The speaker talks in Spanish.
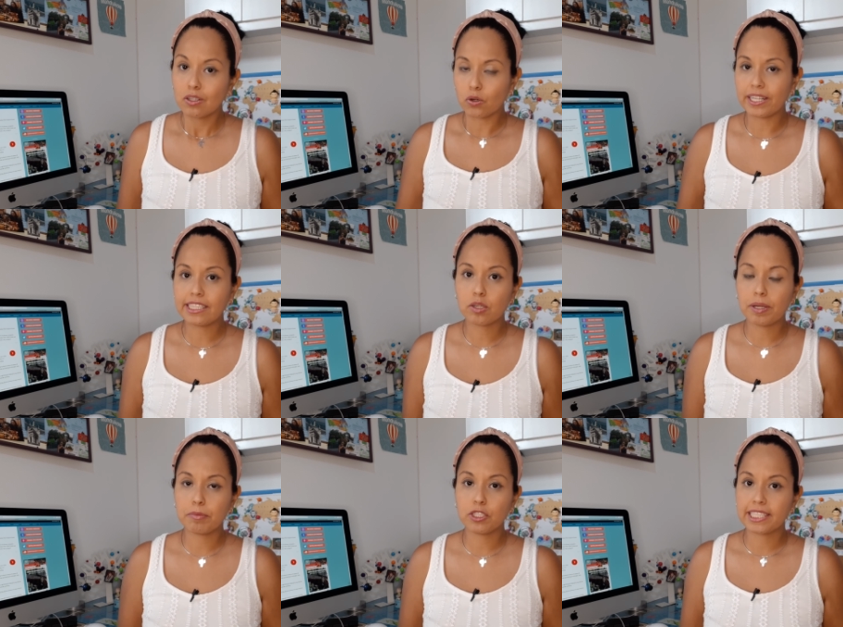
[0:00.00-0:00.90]
Con esto
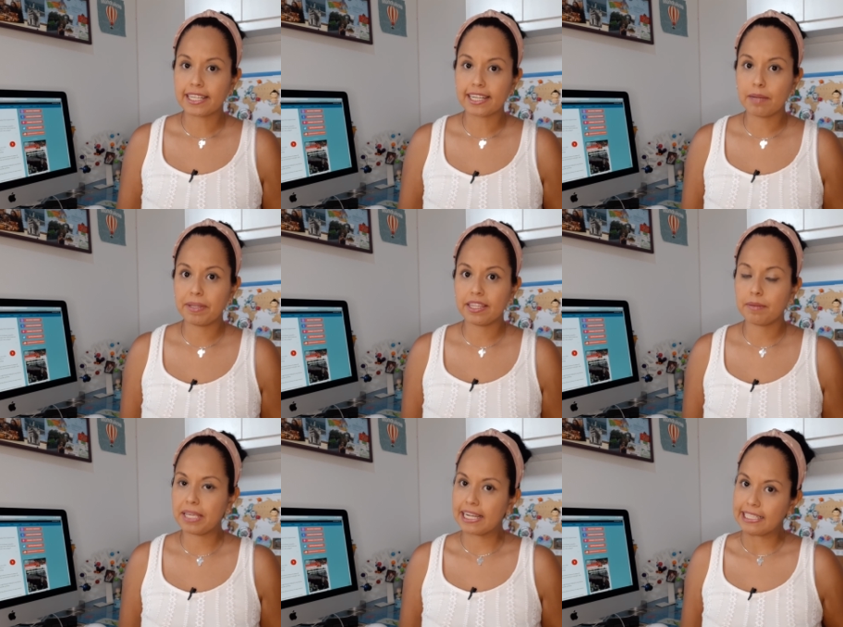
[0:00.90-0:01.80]
vemos que
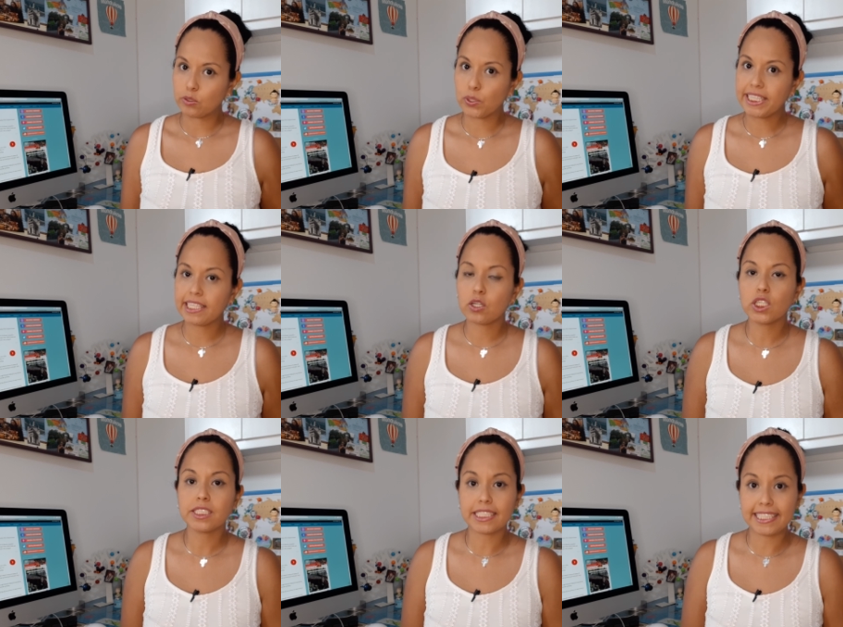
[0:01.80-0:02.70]
realmente viajes
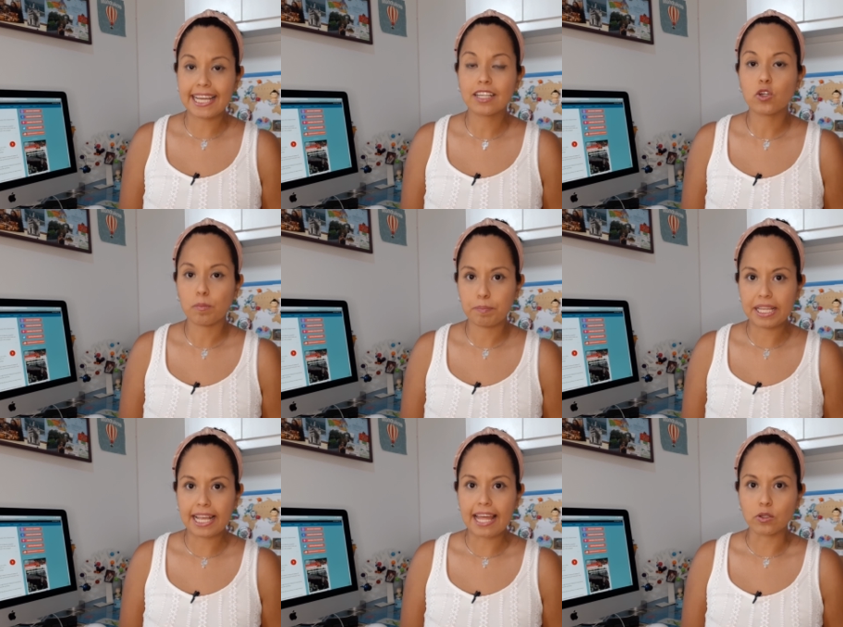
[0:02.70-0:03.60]
turísticos serían
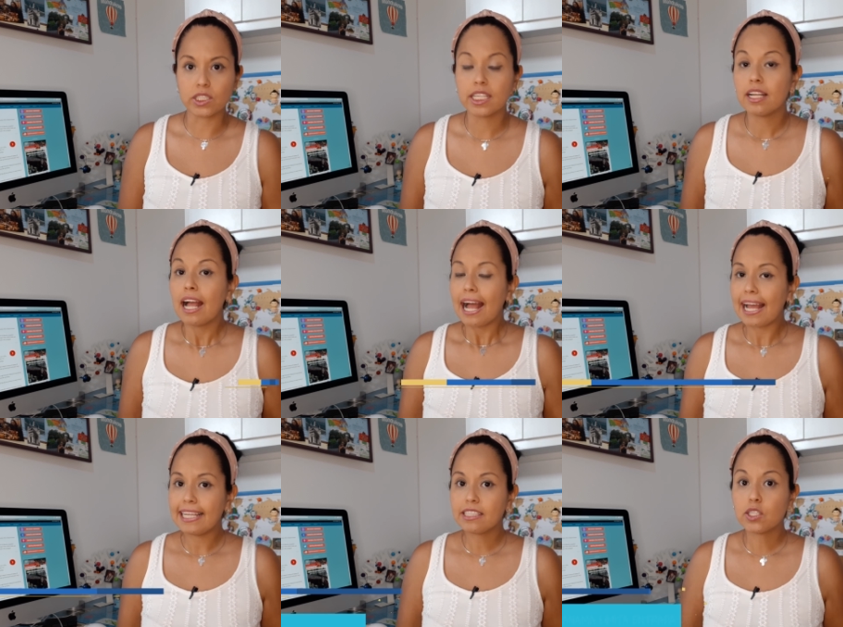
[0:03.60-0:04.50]
complicados.
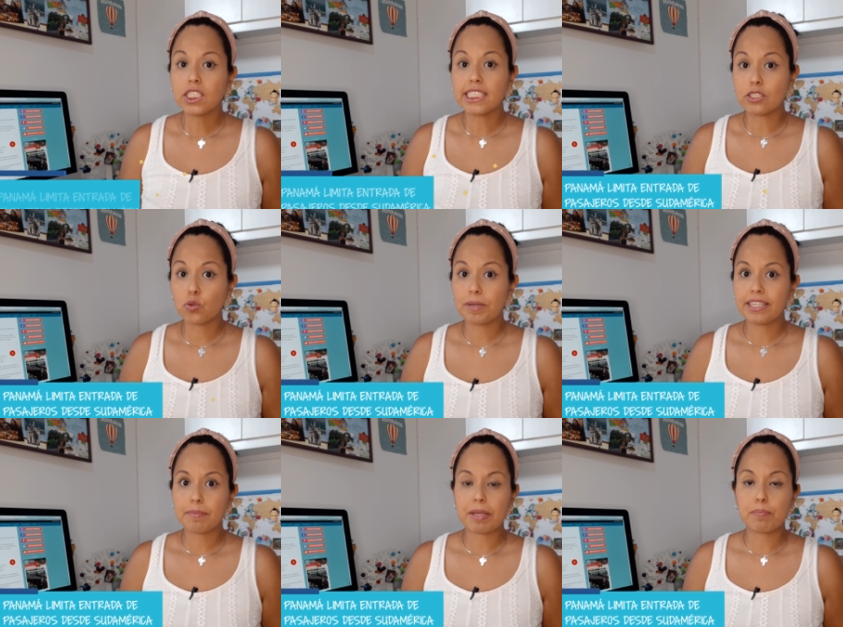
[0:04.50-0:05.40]
A esto se
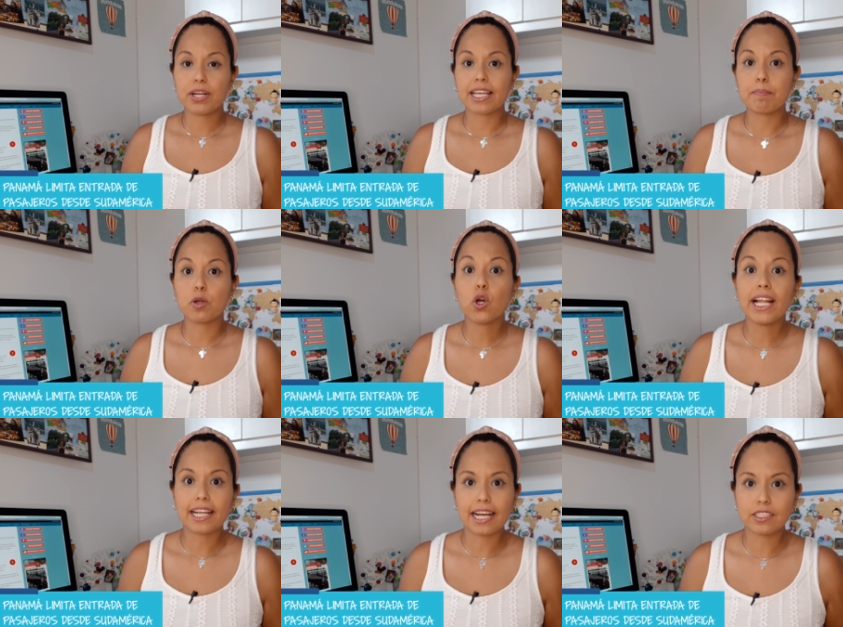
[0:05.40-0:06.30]
suma también, por ejemplo,
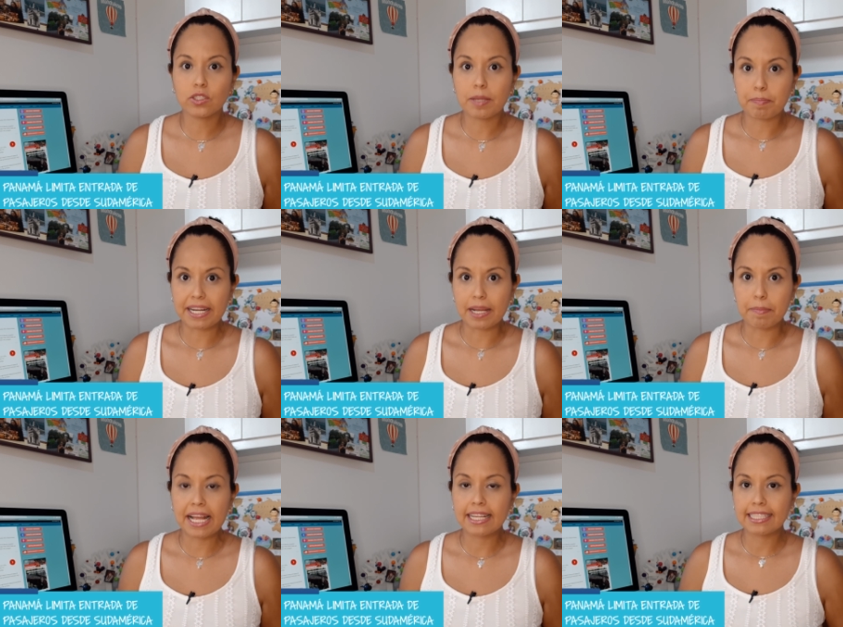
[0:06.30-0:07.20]
el caso de
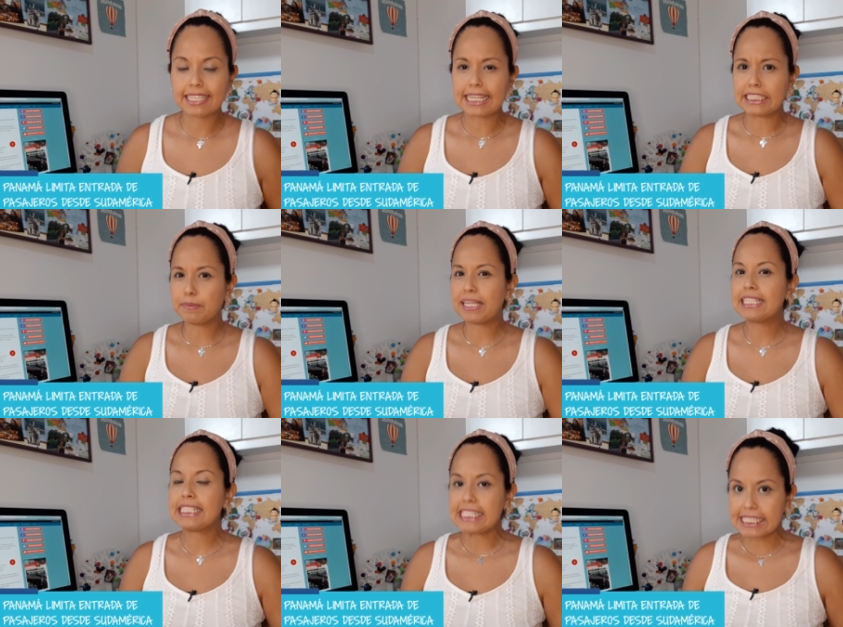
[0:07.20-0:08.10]
Panamá, que si
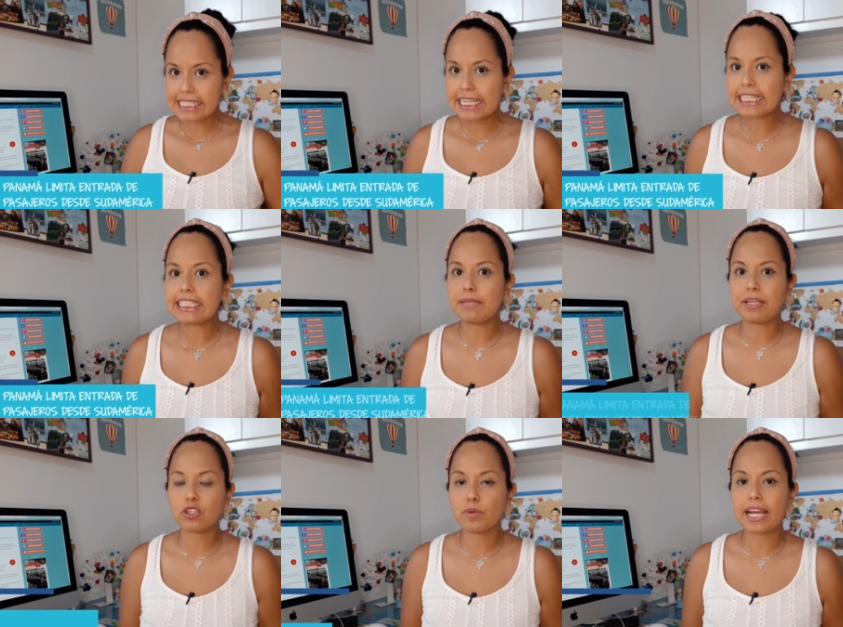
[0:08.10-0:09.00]
bien sí sigue
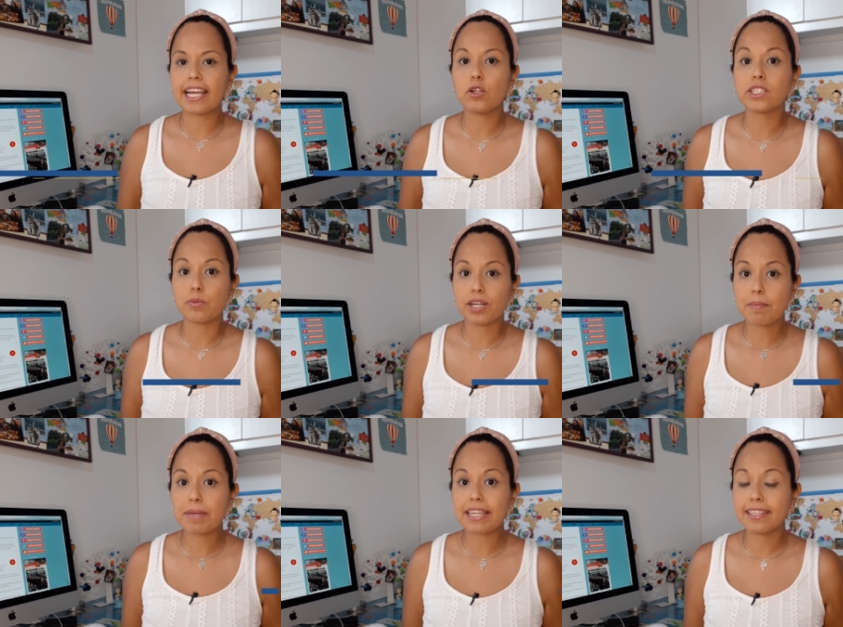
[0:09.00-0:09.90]
recibiendo viajeros de
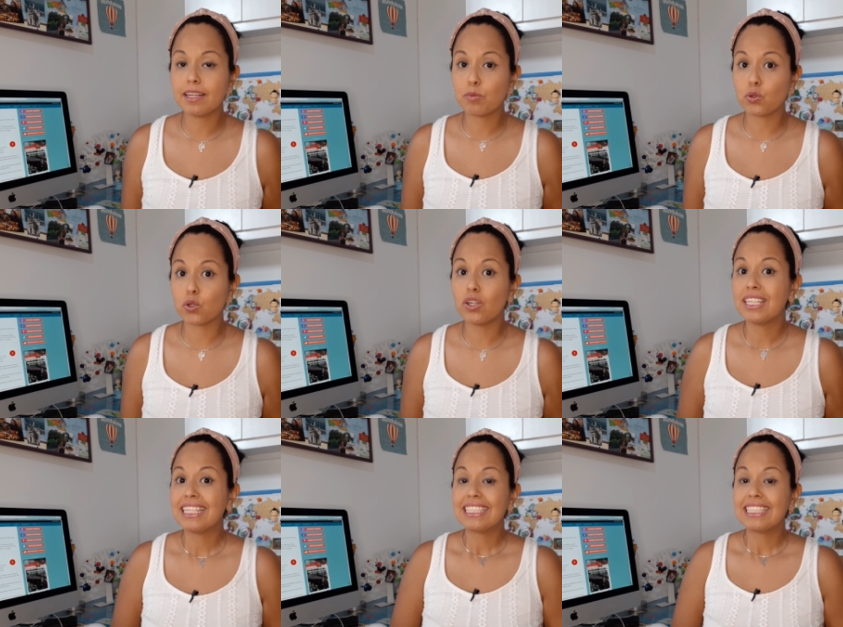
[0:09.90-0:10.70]
buena parte del mundo,